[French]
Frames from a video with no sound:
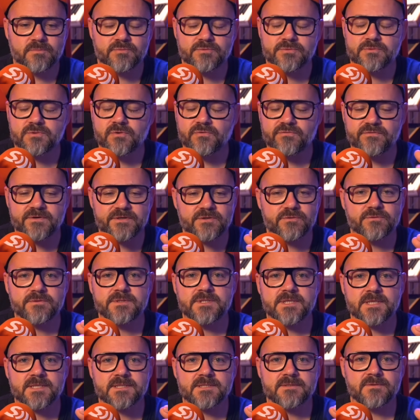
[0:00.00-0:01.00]
plus, le fait de
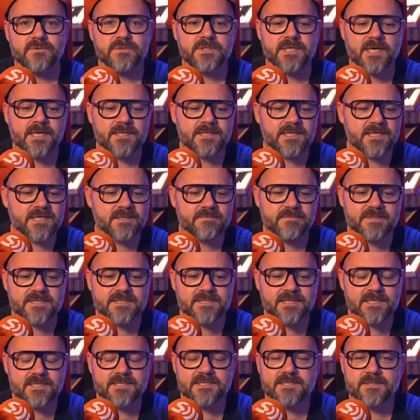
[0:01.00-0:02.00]
dire que c'est une arnaque
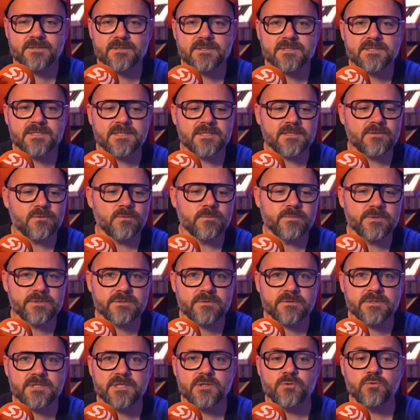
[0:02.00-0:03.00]
parce qu'à l'intérieur, c'est des
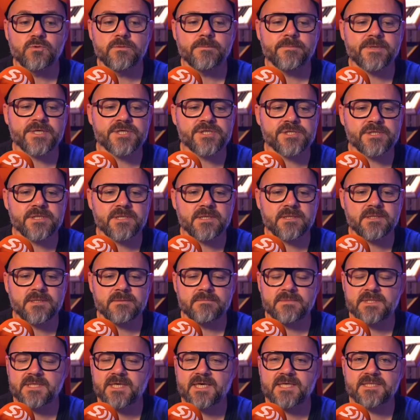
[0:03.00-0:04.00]
composants qui coûtent pas cher,
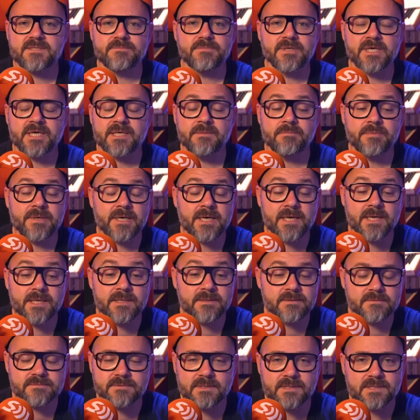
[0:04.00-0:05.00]
comme des Raspberry
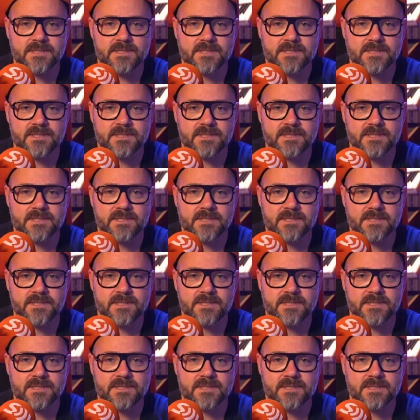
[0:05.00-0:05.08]
Pi. Enfin,